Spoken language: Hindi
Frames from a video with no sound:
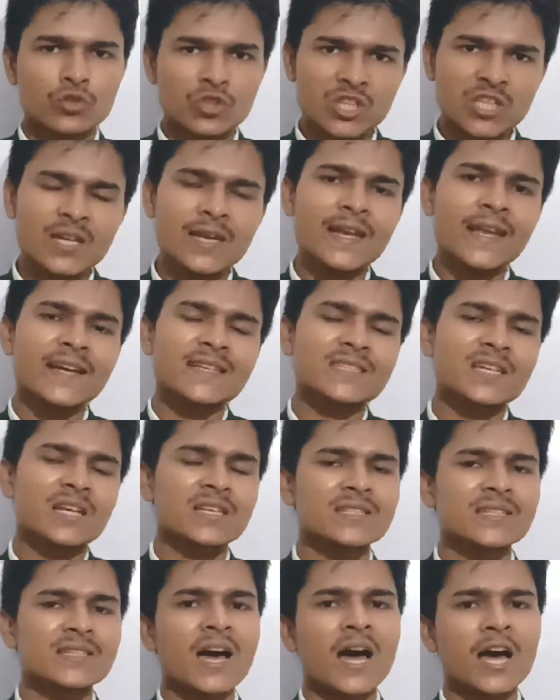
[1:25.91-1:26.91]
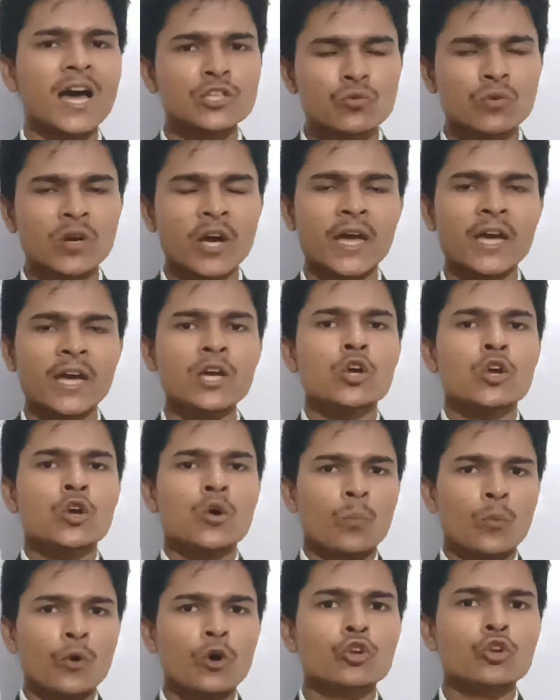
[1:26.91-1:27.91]
तीन लेक्चर इसका आ चुका है
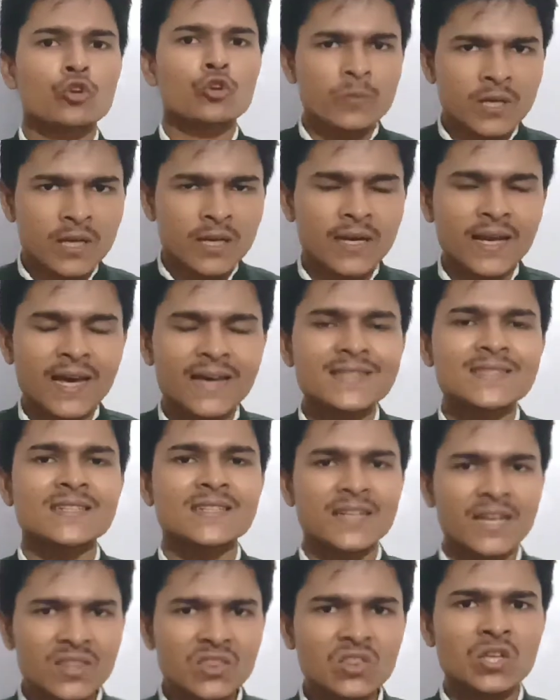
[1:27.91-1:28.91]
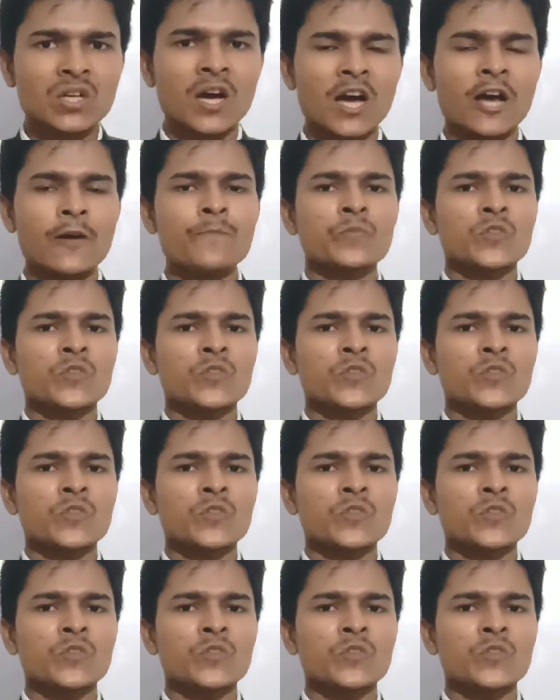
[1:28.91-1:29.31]
पॉलिनोमियल क्लास टेंथ का